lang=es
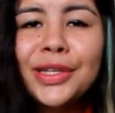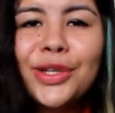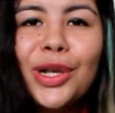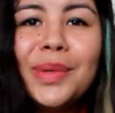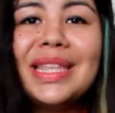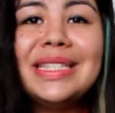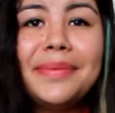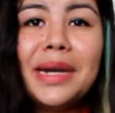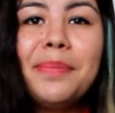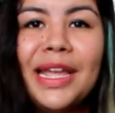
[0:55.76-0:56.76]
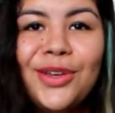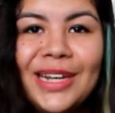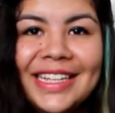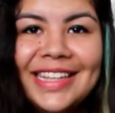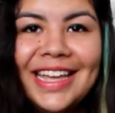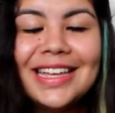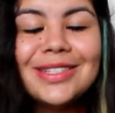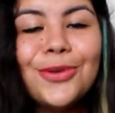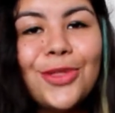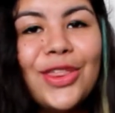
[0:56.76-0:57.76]
No olvides llevar pañoleta y
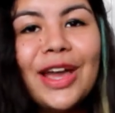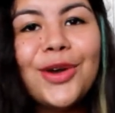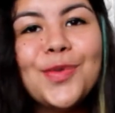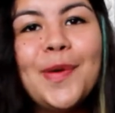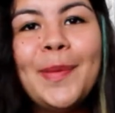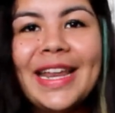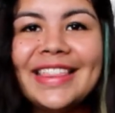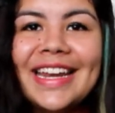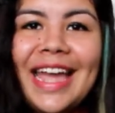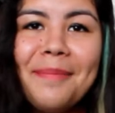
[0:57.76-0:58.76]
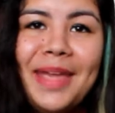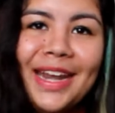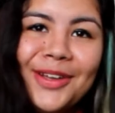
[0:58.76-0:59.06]
escudo de grupo para intercambiar